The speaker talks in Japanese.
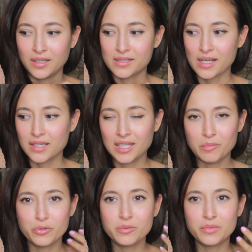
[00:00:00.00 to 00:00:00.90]
最
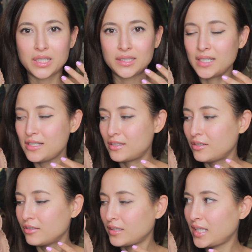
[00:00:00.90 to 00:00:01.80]
近ブームだったりす
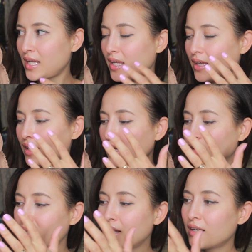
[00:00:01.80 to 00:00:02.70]
るので
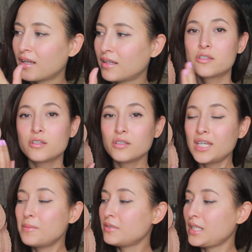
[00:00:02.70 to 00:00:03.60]
だからその
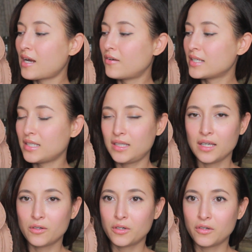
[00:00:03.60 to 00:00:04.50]
気分に合わせ
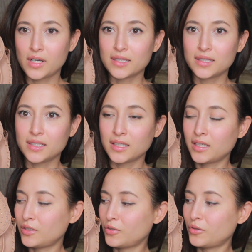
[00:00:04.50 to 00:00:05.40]
てこれを買ったんだ
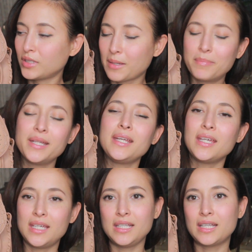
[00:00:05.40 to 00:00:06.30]
けどやっぱり
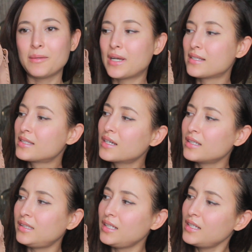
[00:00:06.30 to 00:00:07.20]
気に入ってますなんか
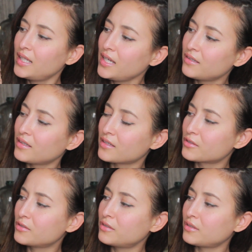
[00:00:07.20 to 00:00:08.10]
ディテールが
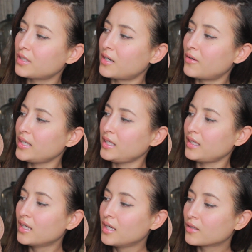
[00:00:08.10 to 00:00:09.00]
すごく可愛
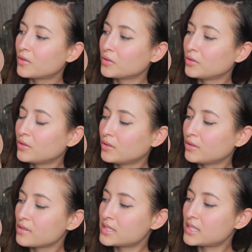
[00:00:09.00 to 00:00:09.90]
いこ
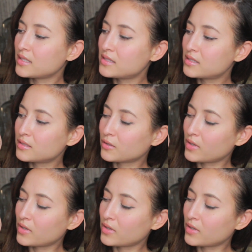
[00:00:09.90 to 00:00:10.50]
のスタッズと